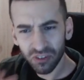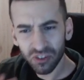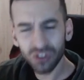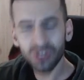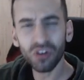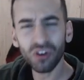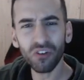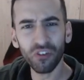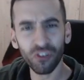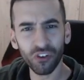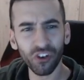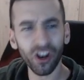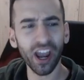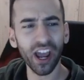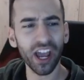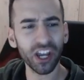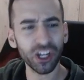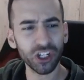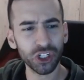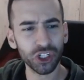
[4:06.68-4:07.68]
So
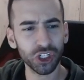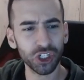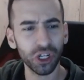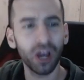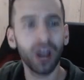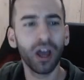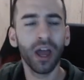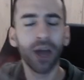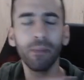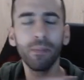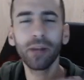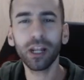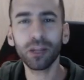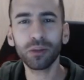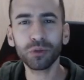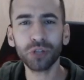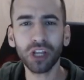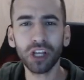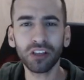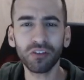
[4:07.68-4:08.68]
fresh
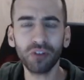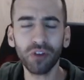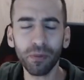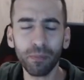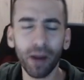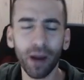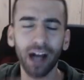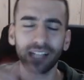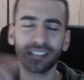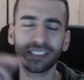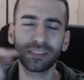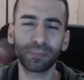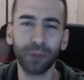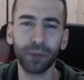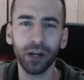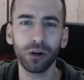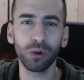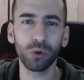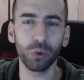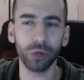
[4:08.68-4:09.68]
1200 V-Bucks
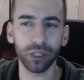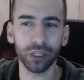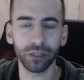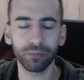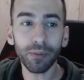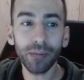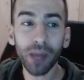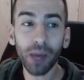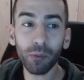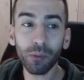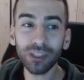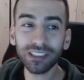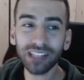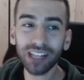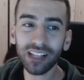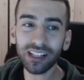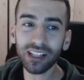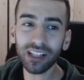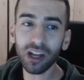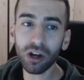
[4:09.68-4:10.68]
per lui Terminiamo il
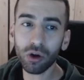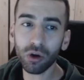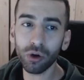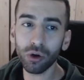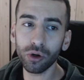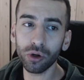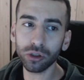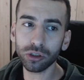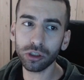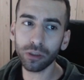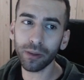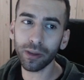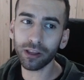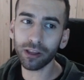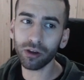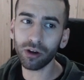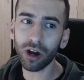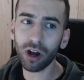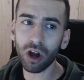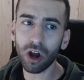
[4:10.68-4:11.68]
set con lo
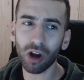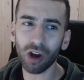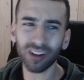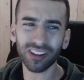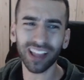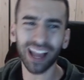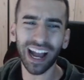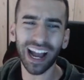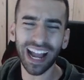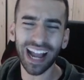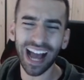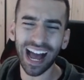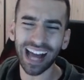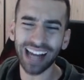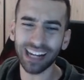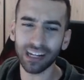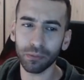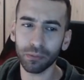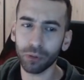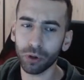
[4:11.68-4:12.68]
strumento di raccolta
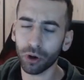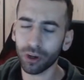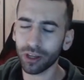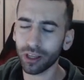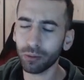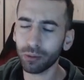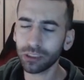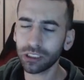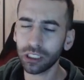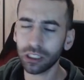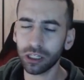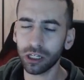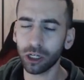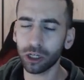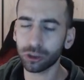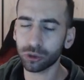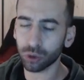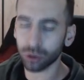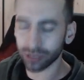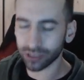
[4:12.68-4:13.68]
Calibro Andiamo a
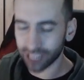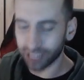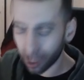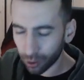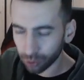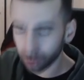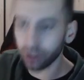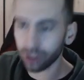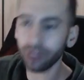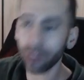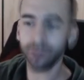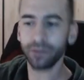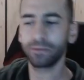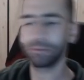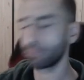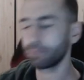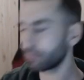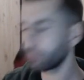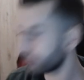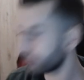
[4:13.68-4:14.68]
sentire il suo sound